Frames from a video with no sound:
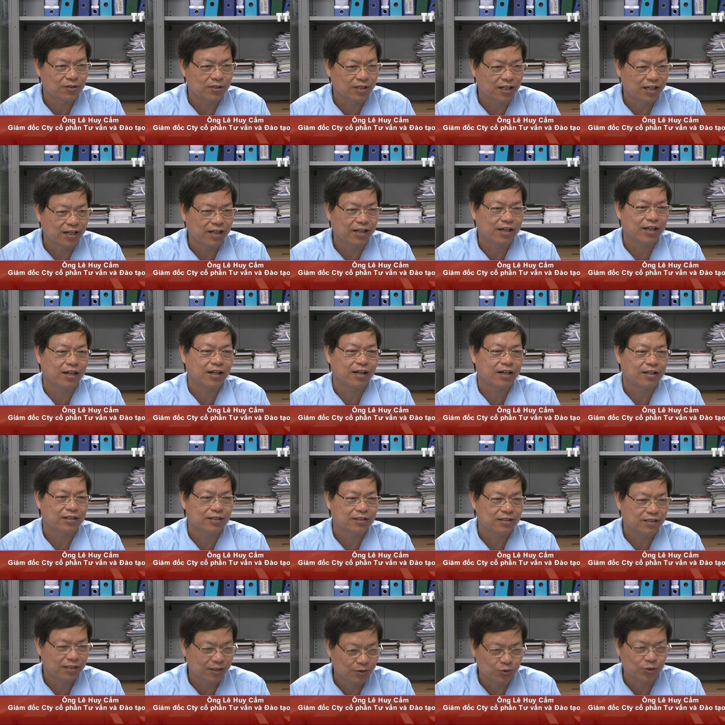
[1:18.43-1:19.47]
nghề hàn
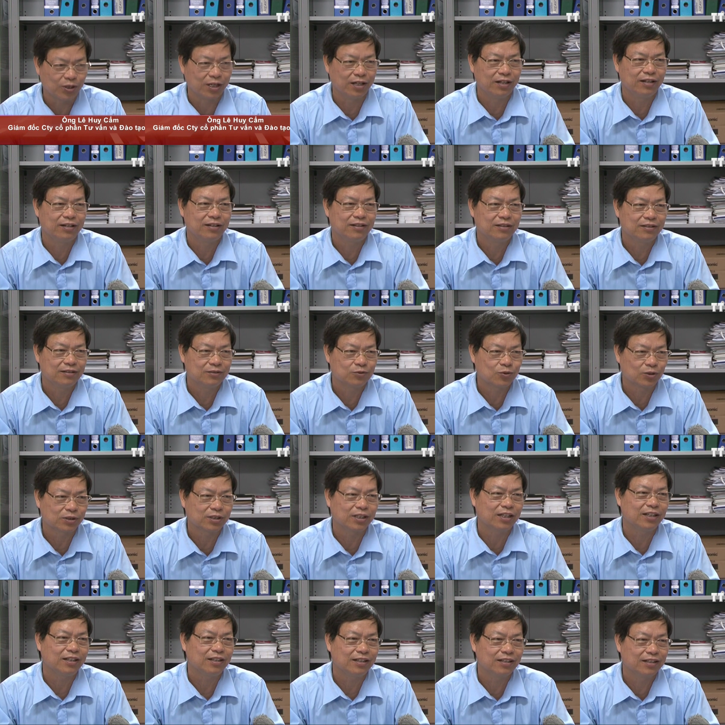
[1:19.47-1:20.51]
theo chuẩn quốc
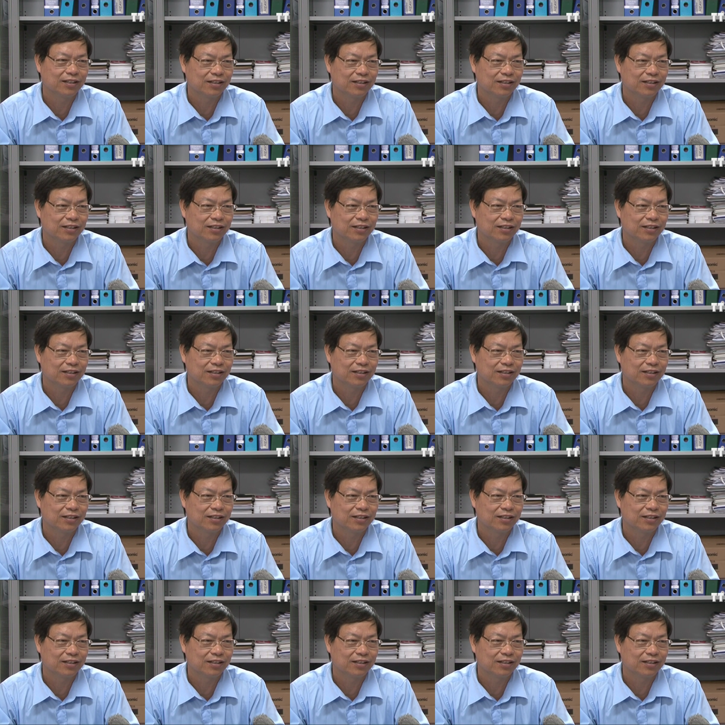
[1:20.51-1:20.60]
tế